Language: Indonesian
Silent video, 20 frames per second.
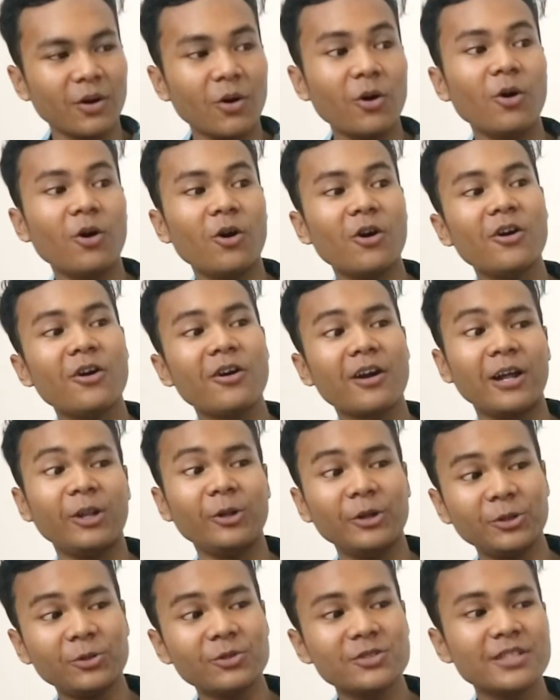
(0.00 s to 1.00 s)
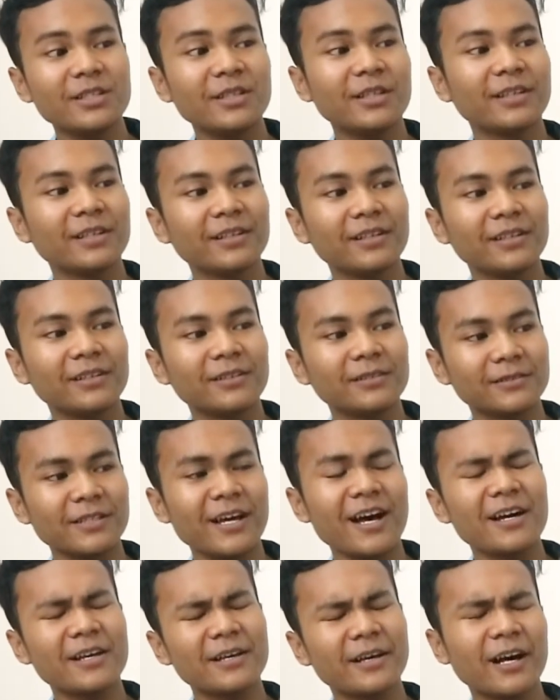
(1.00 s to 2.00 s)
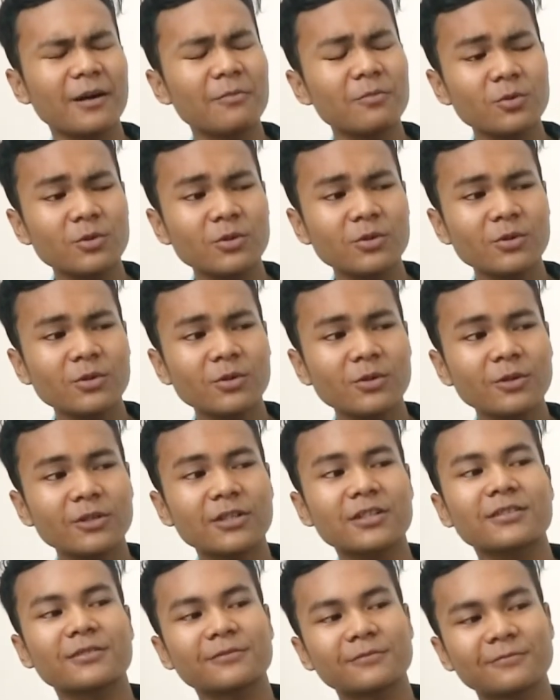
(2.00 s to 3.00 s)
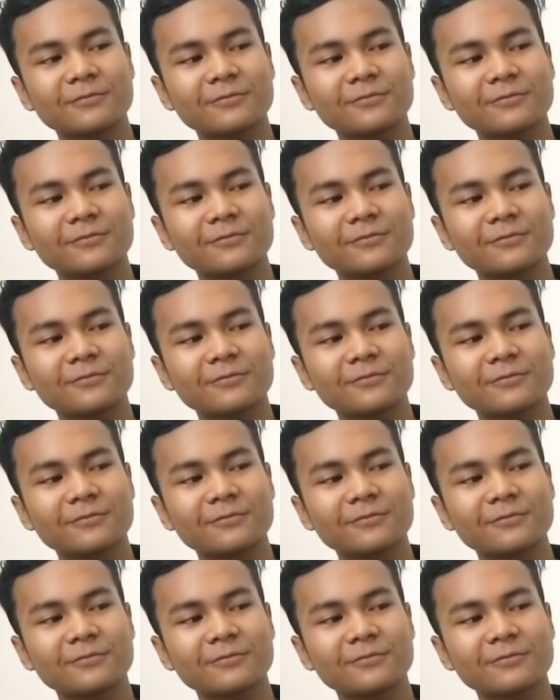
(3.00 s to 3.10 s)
Oh, kalau itu sih, nak kabur.